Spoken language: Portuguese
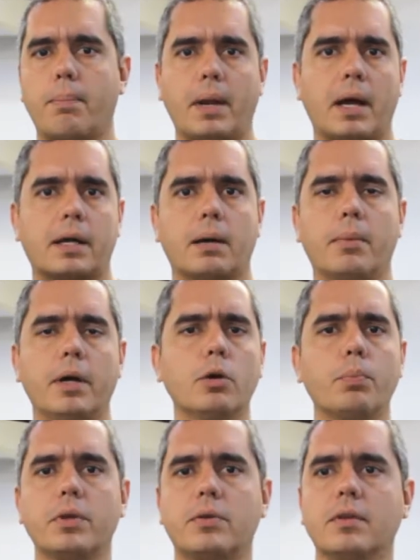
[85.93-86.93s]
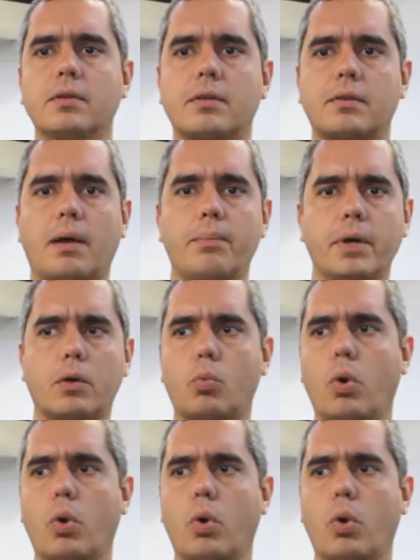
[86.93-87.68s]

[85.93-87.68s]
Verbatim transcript: A placa-mãe não precisa saber